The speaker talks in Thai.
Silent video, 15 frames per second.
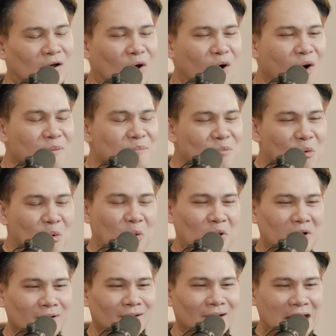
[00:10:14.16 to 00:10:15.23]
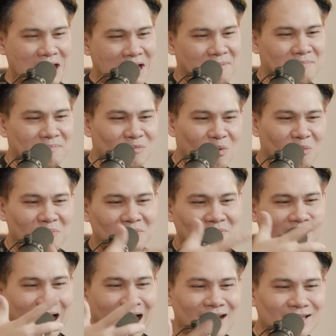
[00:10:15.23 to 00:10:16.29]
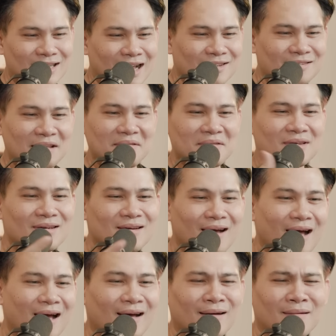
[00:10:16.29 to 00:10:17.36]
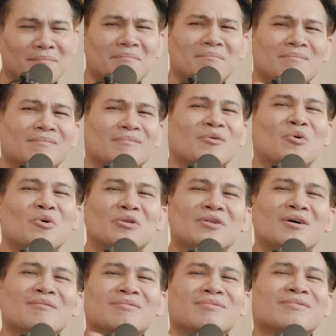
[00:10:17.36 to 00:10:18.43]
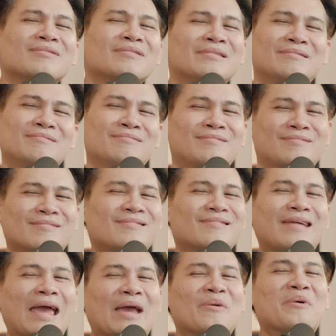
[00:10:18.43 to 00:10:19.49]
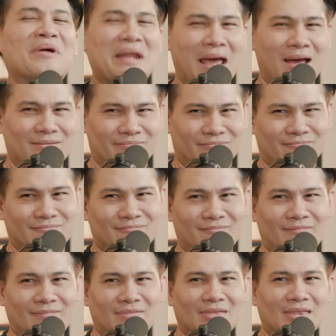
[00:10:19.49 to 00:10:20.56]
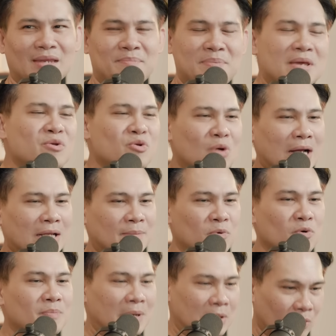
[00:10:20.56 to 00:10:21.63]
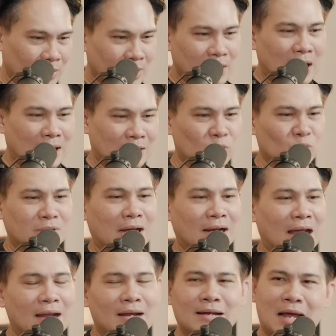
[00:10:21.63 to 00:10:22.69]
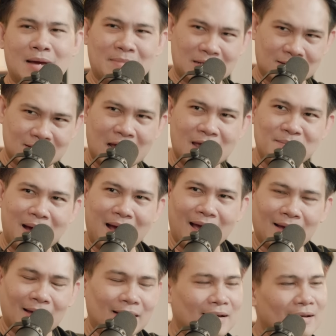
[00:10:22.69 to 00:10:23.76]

ข้อมูลเหลี่ยมมุมการใช้สินเชื่อคุณต้องเก่งกว่าเนี้ยพี่ดูอาจจะพูดประโยคนี้เราอาจจะดูใจร้ายและหน้าหมั่นไส้มาก